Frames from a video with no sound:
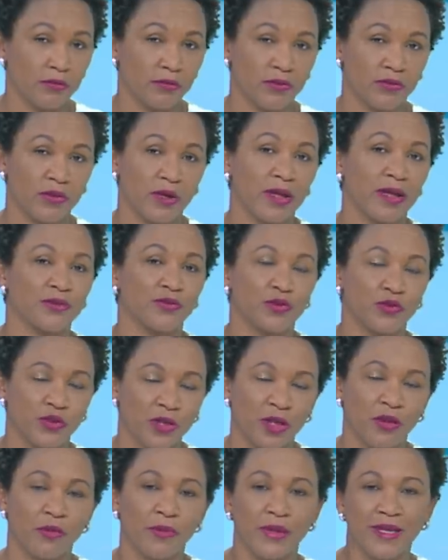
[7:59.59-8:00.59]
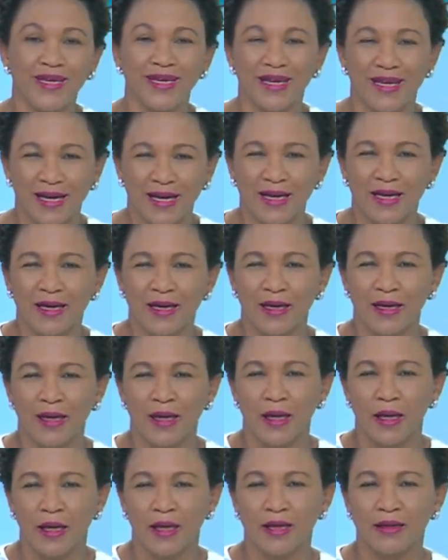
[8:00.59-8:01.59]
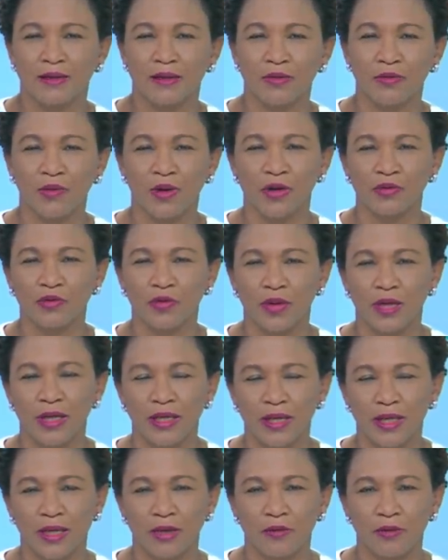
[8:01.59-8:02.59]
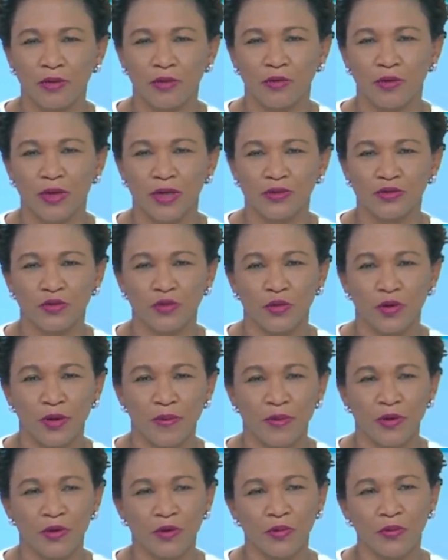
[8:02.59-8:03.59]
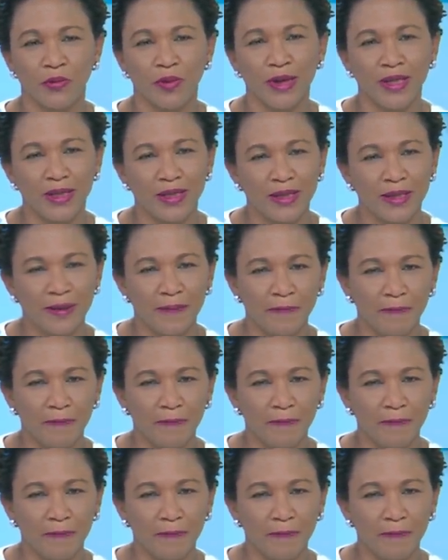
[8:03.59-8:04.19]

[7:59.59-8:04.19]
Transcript: O sea, la sociedad dominicana, este es un caso que le ha llegado al corazón y me doy cuenta,